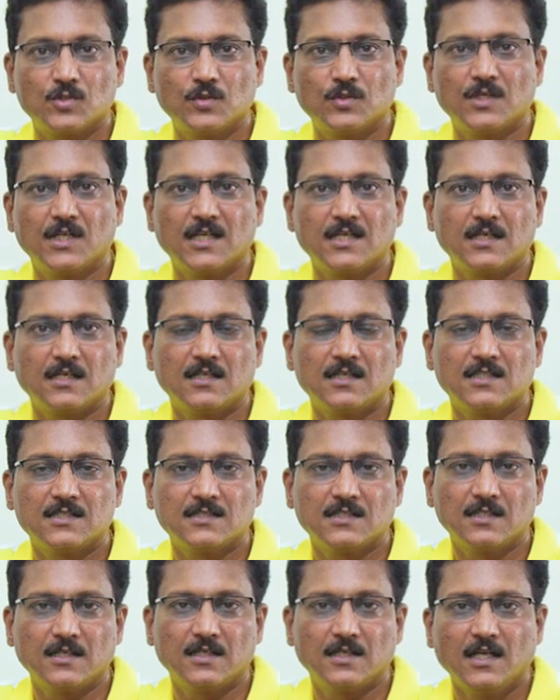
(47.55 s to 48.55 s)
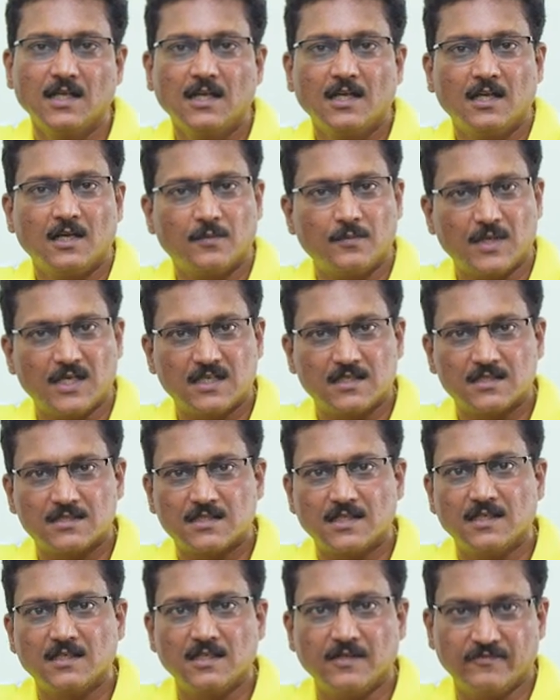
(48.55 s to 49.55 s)
చూడ్డానికి అనేసి మా
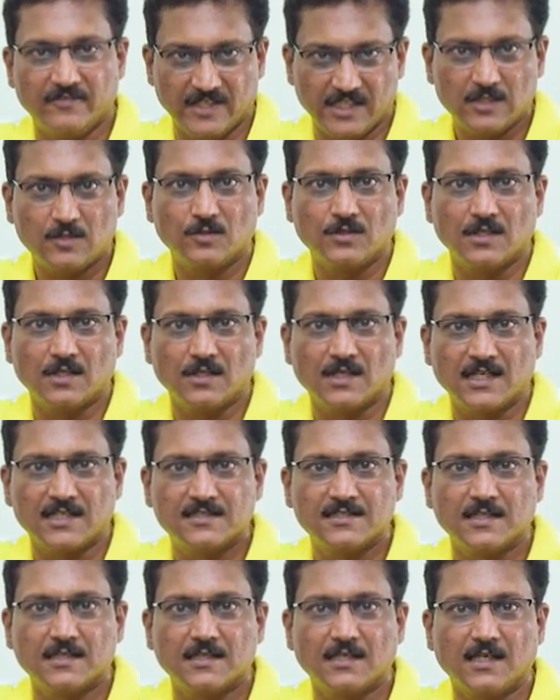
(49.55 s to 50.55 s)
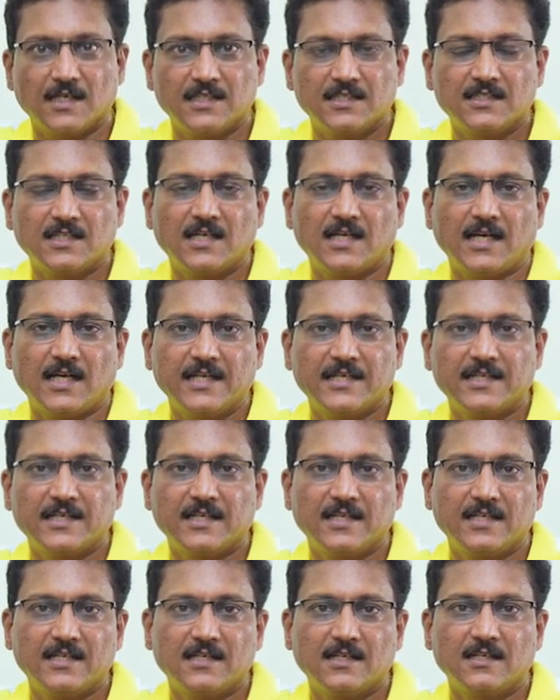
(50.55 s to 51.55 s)
సన్ వెళ్తున్నాడు అర్జెంటుగా అయితే
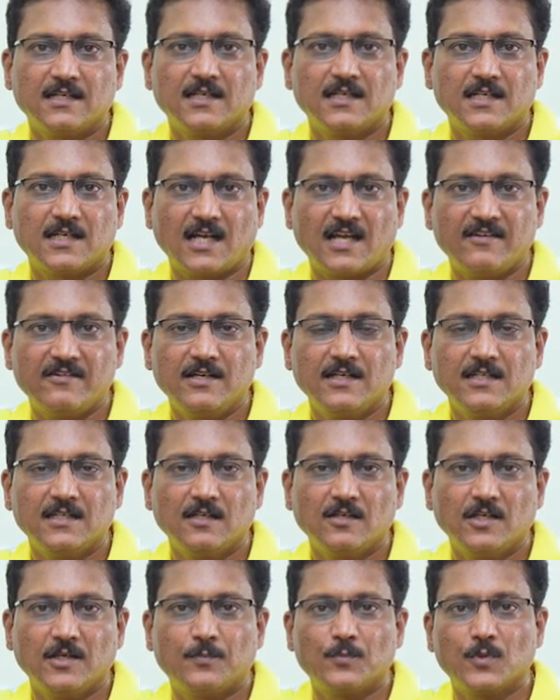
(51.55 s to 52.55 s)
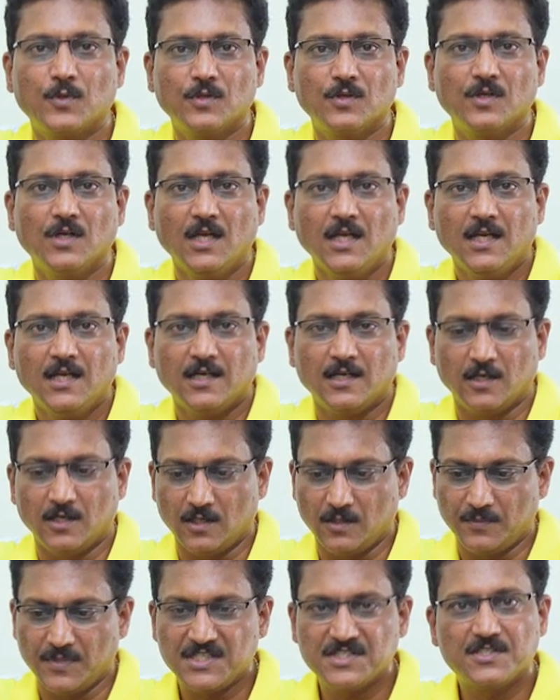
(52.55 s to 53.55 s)
ఆయనకి ఏంటంటే ట్రావెలింగ్లో ఎప్పుడు
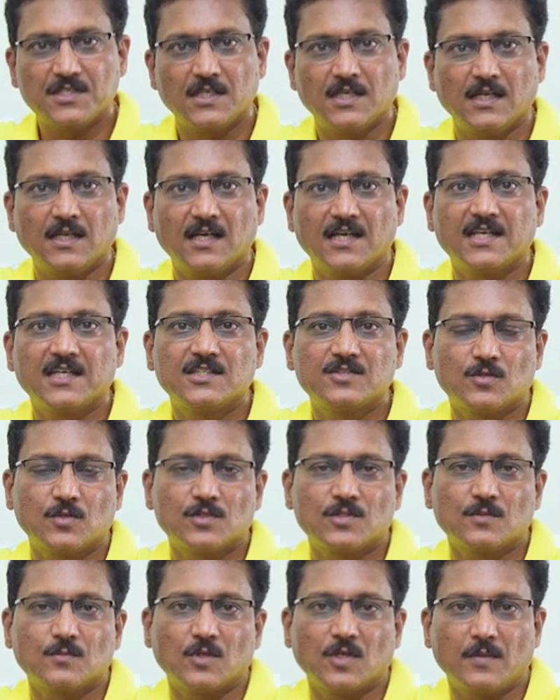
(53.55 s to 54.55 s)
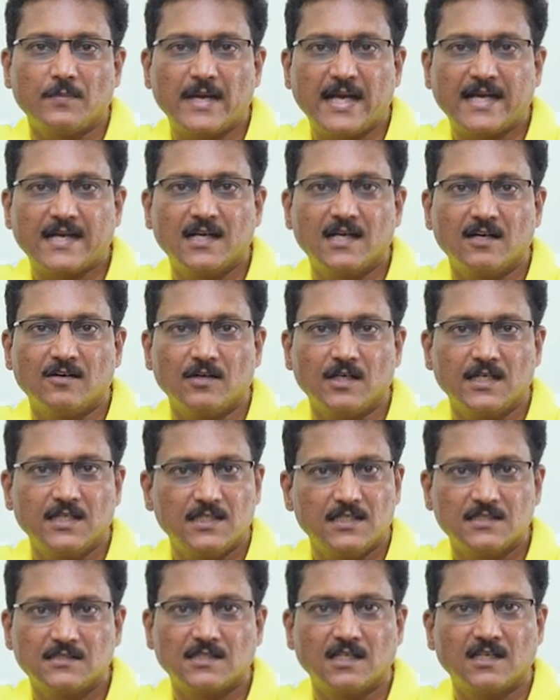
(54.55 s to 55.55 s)
మంచి లగేజ్ కోసం ఒక బ్యాగ్ కావాలి
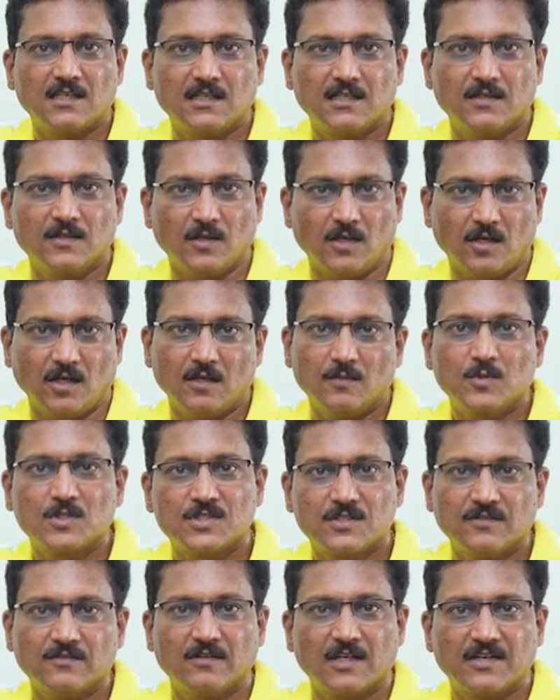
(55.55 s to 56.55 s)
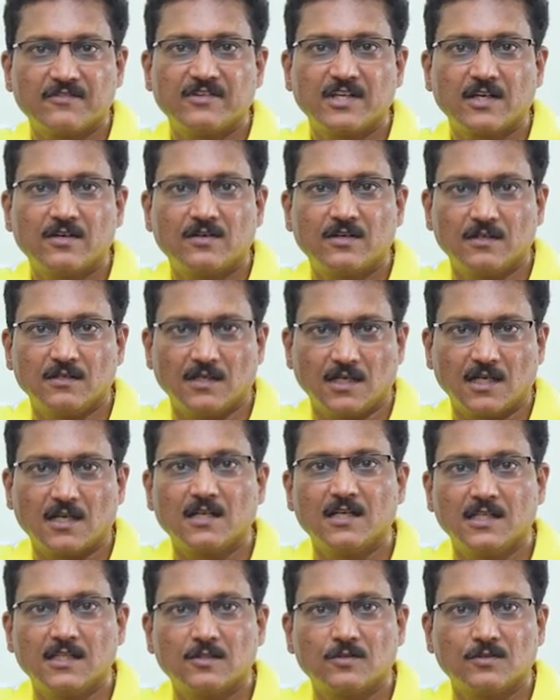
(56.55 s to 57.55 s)
ఈసారి ఆల్మోస్ట్ వన్ వీక్
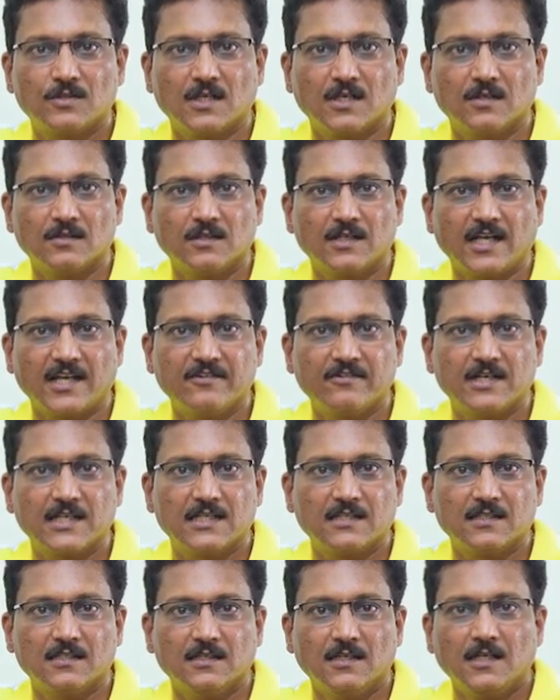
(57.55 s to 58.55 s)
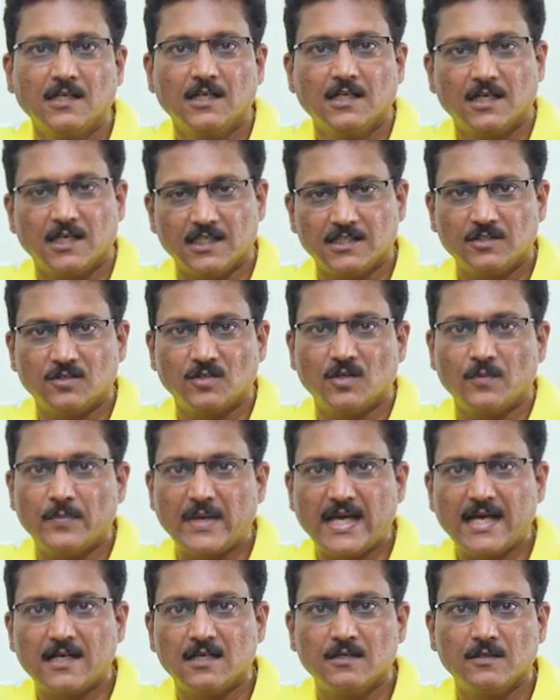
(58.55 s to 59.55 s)
అట్లా వెళ్తున్నాడు టైవాన్కి అయితే ఒక
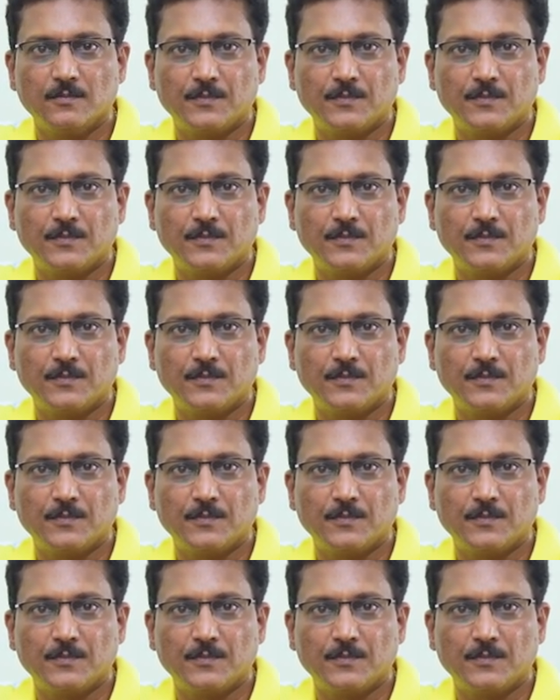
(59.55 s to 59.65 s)
బ్యాగ్